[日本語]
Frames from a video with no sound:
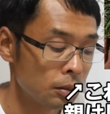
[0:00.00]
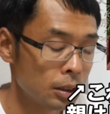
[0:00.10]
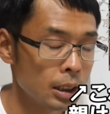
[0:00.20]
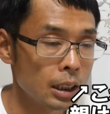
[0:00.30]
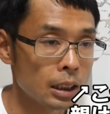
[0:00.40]
こ
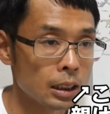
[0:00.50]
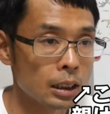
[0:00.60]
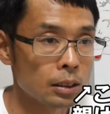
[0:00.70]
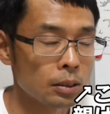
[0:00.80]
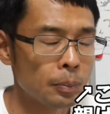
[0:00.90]
れがです
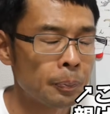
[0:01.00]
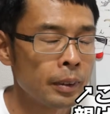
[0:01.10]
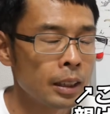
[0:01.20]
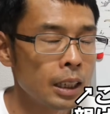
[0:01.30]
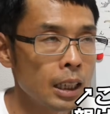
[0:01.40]
ね、その、
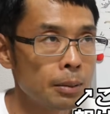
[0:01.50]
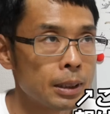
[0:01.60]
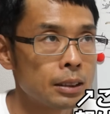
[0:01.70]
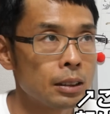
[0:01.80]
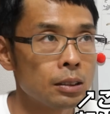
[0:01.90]
種に
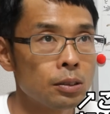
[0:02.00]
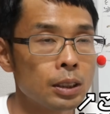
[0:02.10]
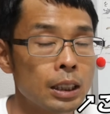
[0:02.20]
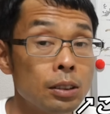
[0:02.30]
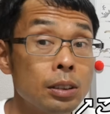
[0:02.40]
まつわる誤
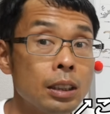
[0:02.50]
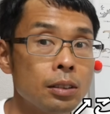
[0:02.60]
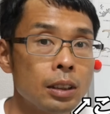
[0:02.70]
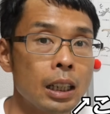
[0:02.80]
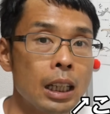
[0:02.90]
解でよくある
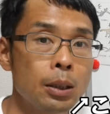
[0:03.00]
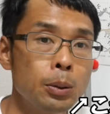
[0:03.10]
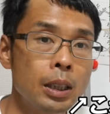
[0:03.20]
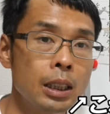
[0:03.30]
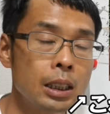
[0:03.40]
のが、
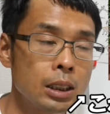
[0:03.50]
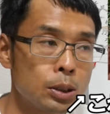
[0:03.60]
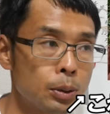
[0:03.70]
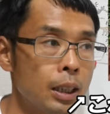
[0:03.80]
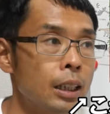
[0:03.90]
F1 品
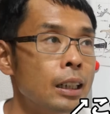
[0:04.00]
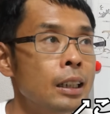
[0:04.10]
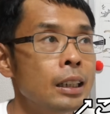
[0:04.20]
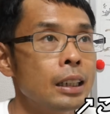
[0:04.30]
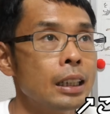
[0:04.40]
種は、
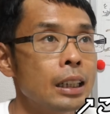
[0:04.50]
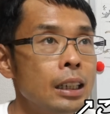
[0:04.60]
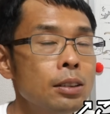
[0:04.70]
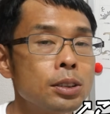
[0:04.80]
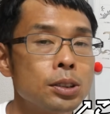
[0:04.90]

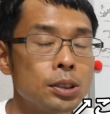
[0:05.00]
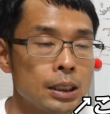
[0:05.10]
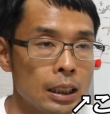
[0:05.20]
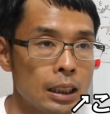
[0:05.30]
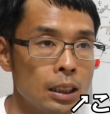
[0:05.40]
えー、命を
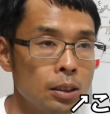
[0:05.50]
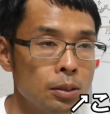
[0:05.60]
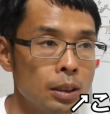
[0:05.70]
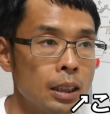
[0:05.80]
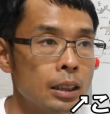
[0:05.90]
つながる
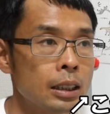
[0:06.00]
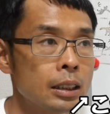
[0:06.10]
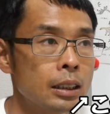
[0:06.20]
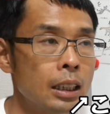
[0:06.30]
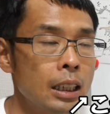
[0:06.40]
要は、
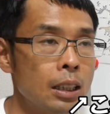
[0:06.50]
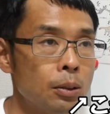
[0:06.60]
種